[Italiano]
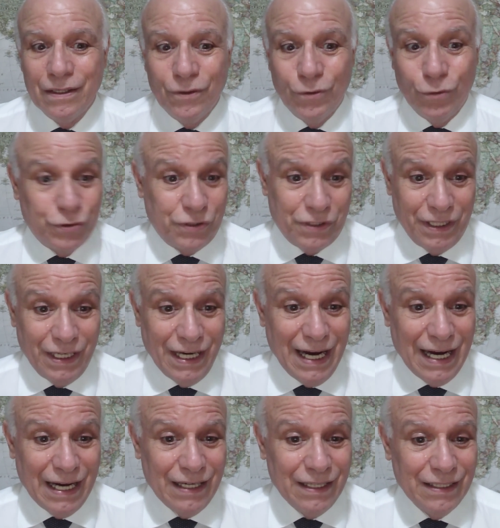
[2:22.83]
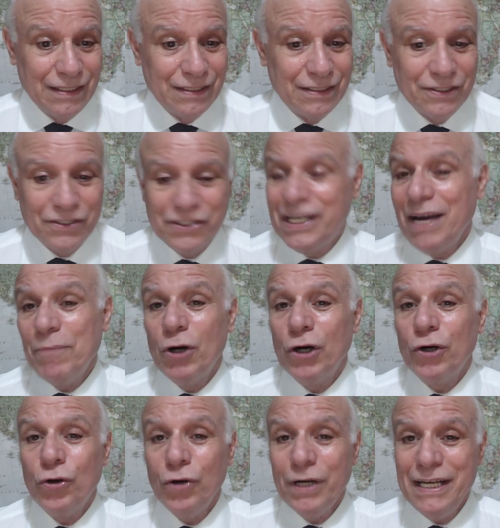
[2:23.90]
Ossia, siamo
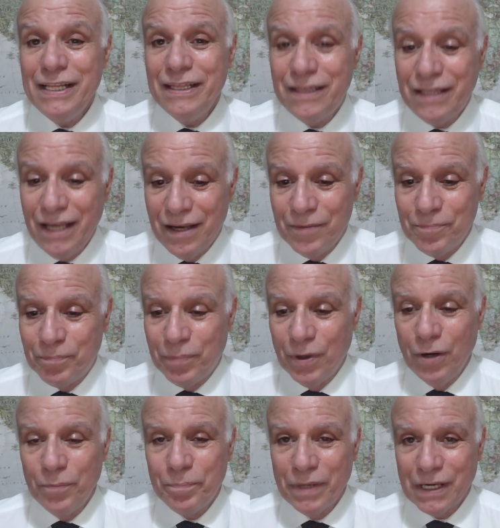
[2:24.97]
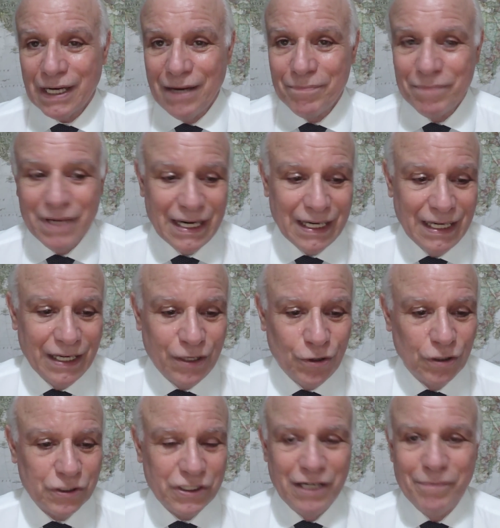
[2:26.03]
ancora in tempo per cambiare le
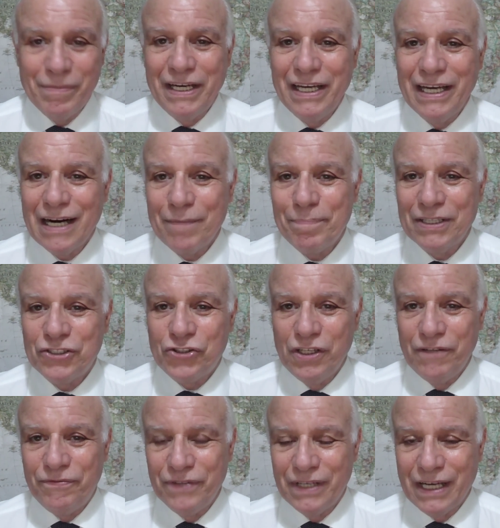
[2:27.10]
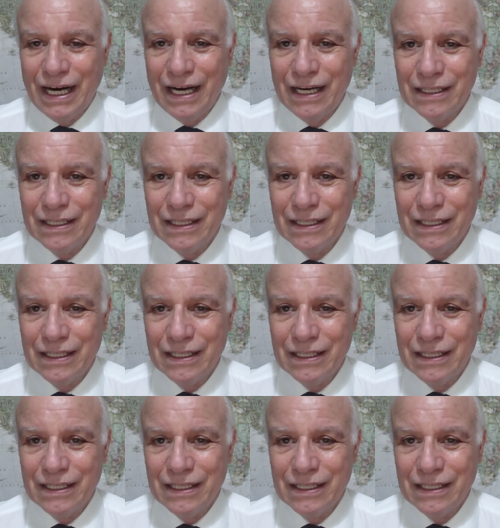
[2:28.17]
cose in maniera pacifica.